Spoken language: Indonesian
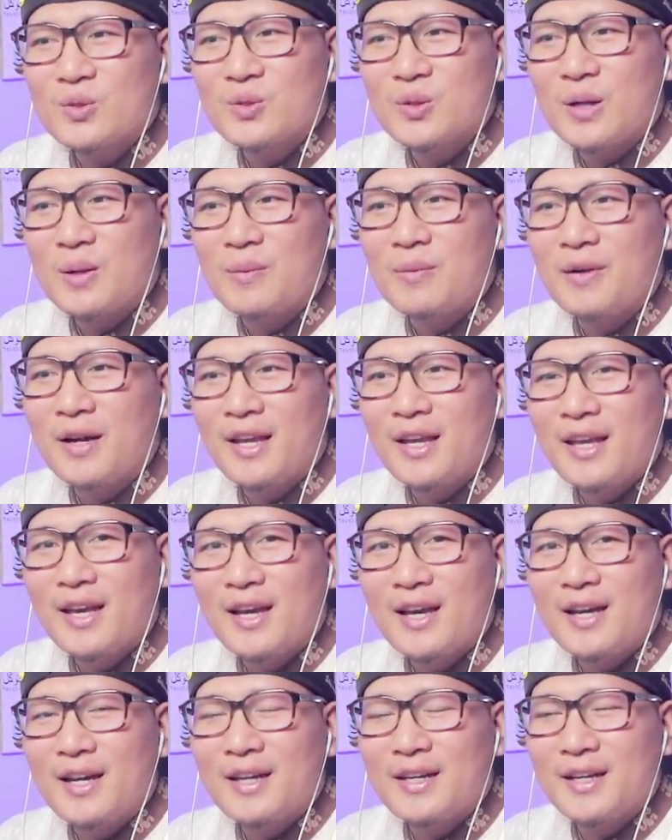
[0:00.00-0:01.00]

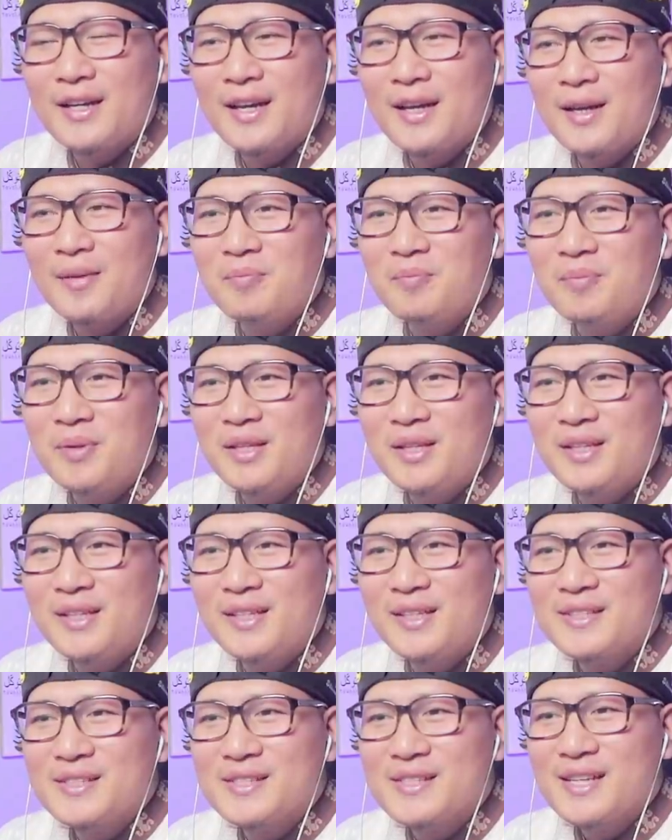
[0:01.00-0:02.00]
Surabaya, naik
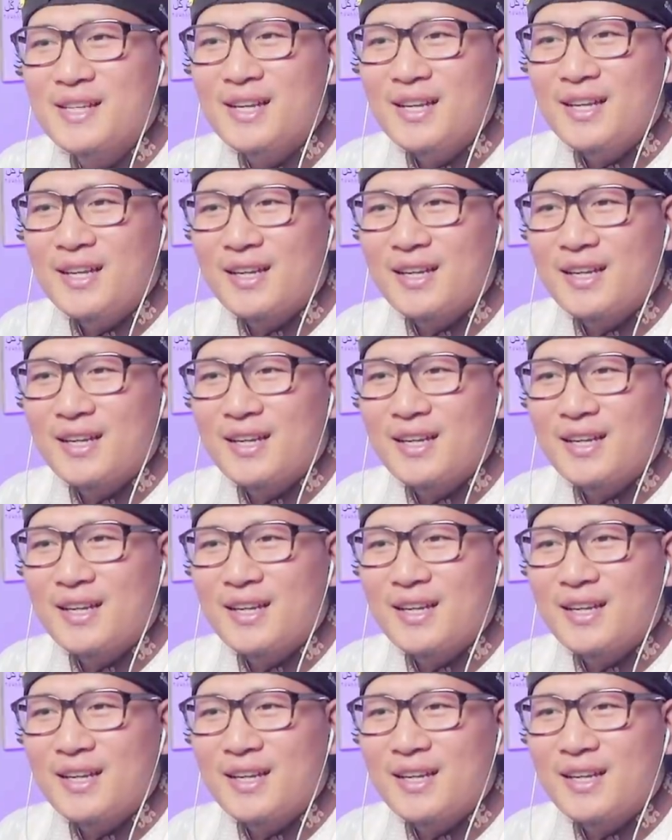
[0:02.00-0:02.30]
bis,